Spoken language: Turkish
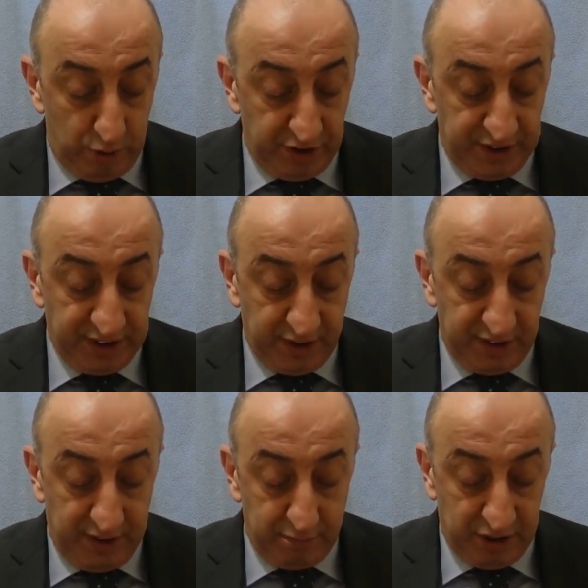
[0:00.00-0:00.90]
Odada
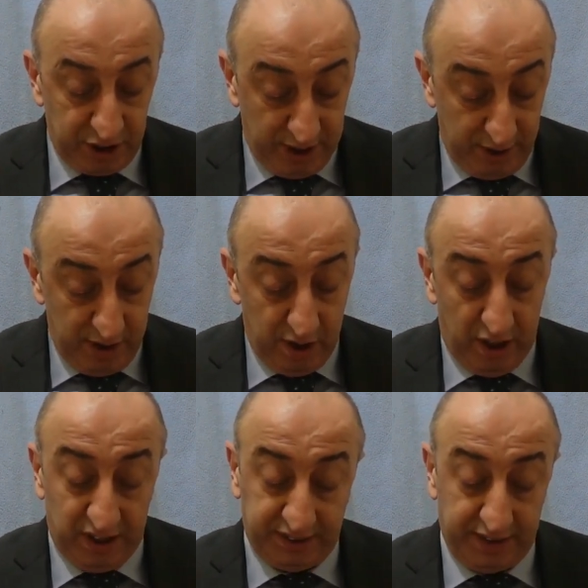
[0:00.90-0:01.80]
kendinden başka
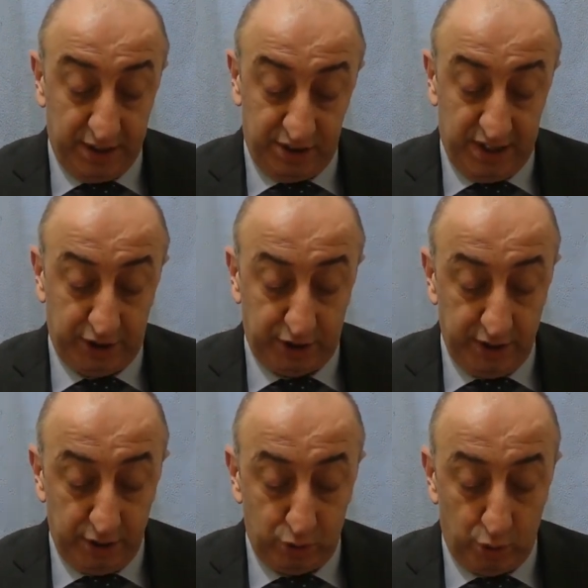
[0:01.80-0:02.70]
asker
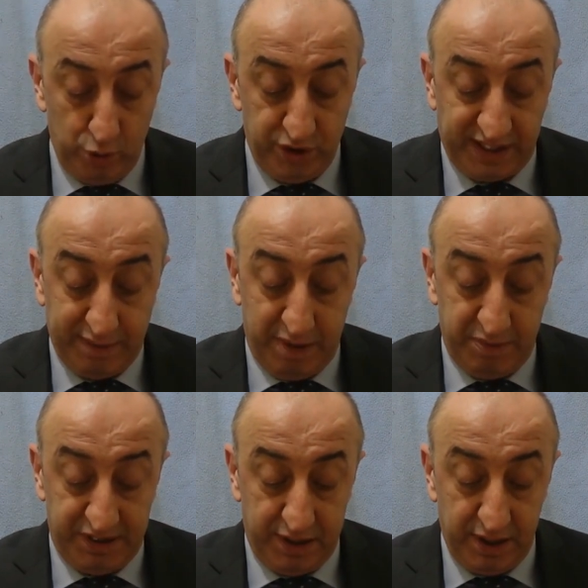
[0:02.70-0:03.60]
tıraşlı, koyu takım
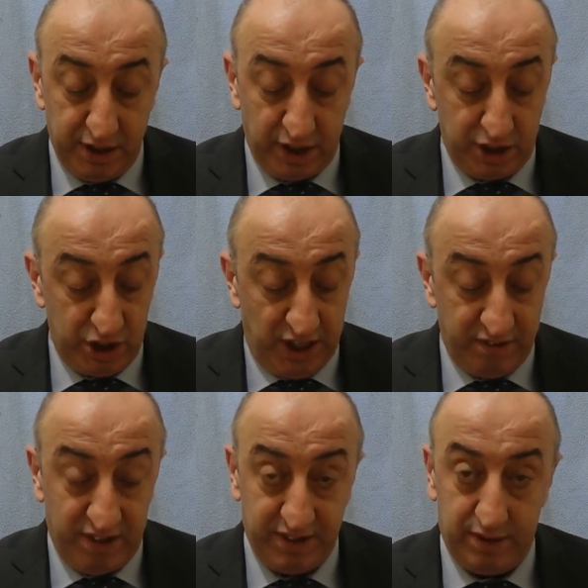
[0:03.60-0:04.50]
elbiseli iki kişi
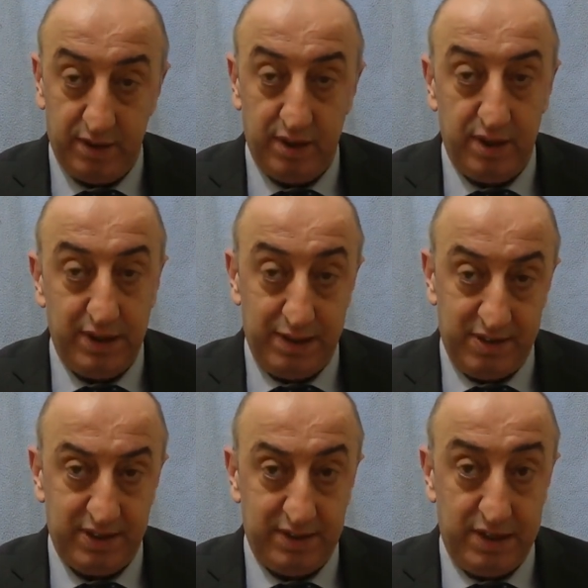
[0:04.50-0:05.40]
daha vardı.
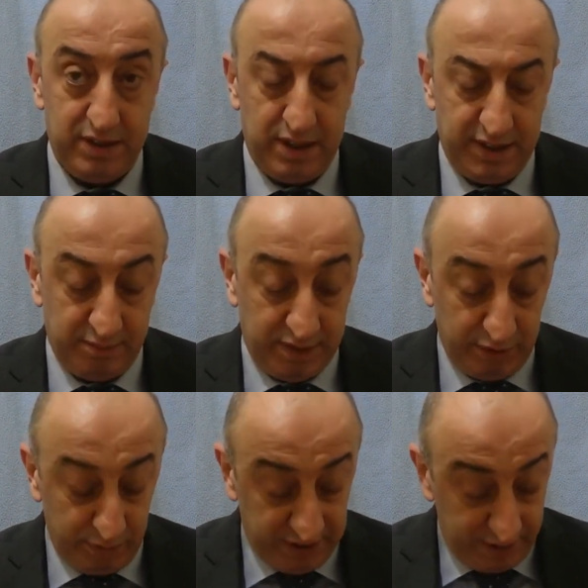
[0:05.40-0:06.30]
Demek ki tehlikeli
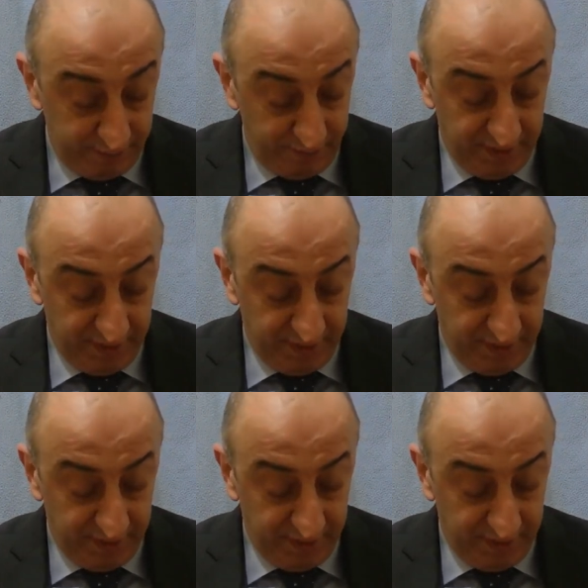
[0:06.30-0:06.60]
adamlarmış bunlar.